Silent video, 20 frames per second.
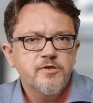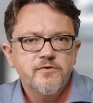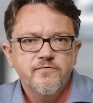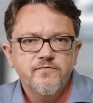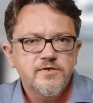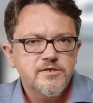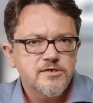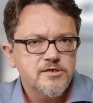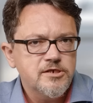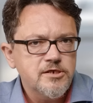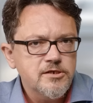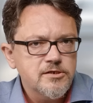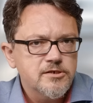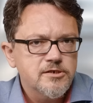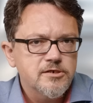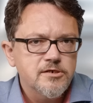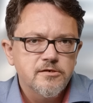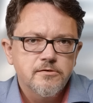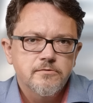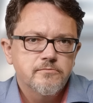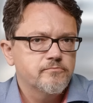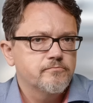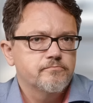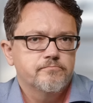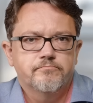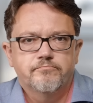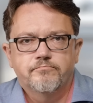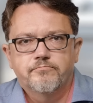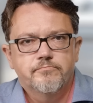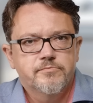инвестиций,
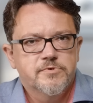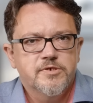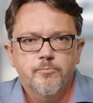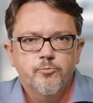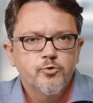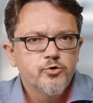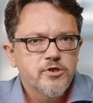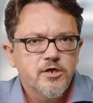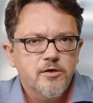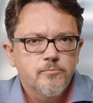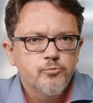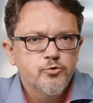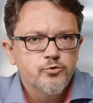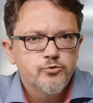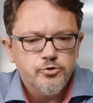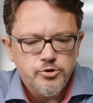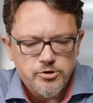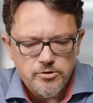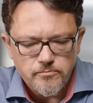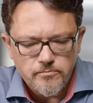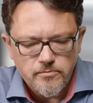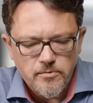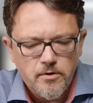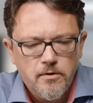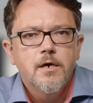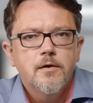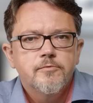заботы о будущем.